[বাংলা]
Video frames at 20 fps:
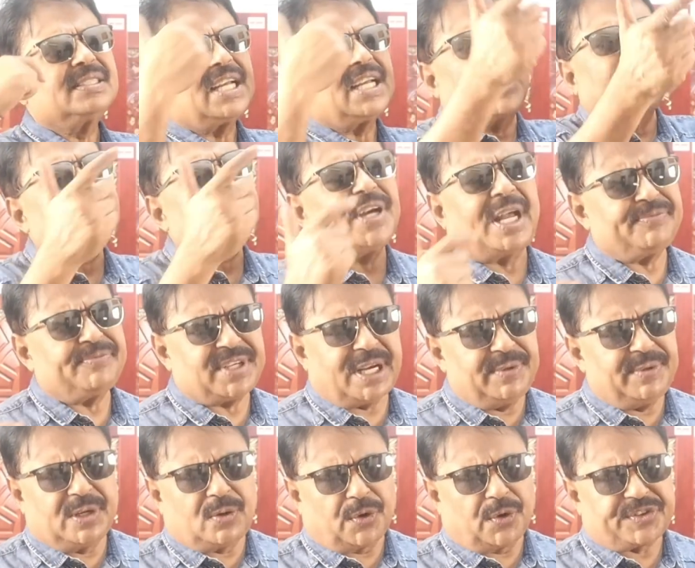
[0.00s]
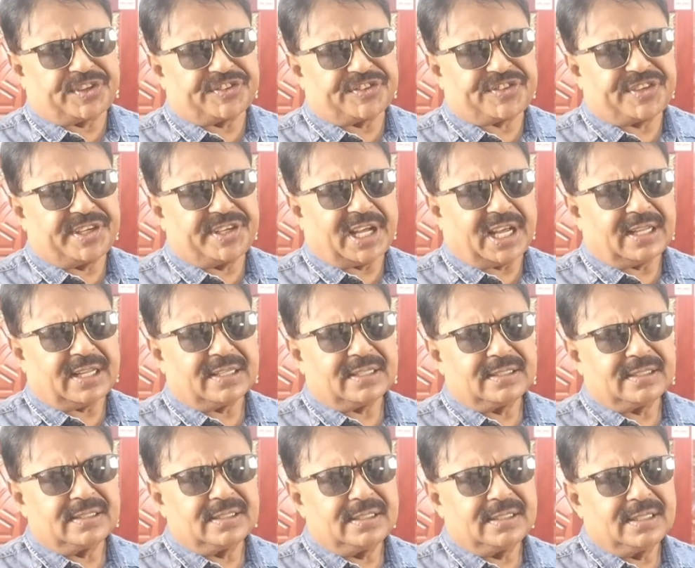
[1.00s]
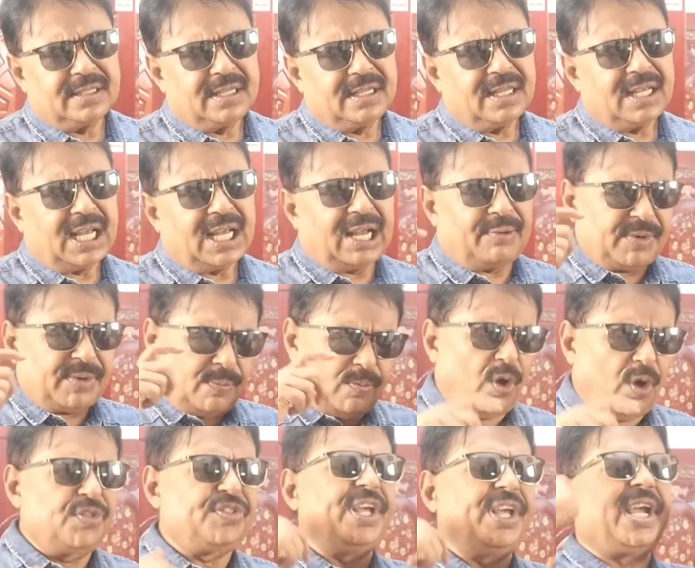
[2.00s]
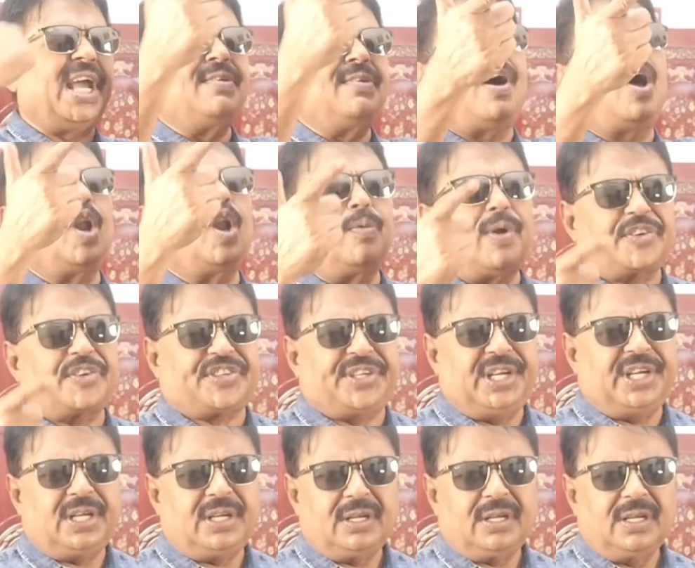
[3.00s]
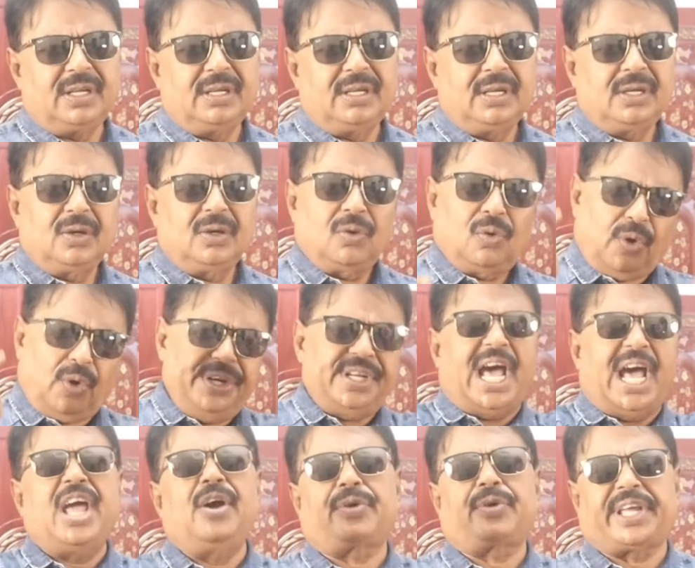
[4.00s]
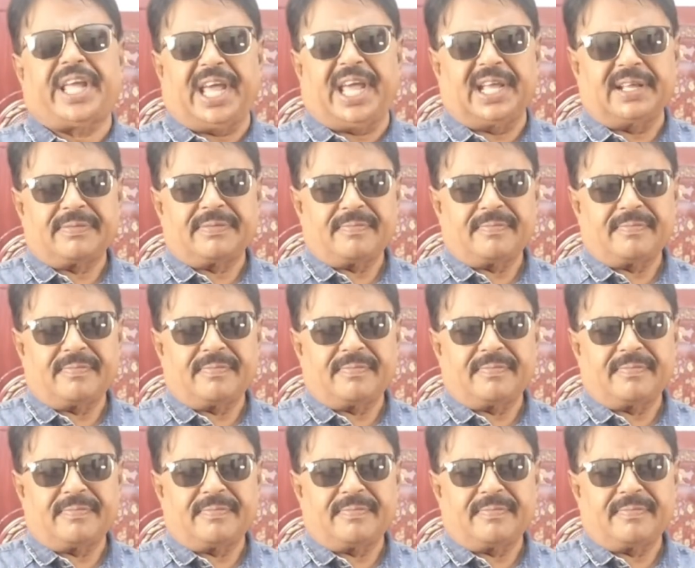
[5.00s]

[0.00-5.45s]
কারো চামচামি করতেছি না আমরা মন থেকেই ভালোবাসি ওই নায়ককে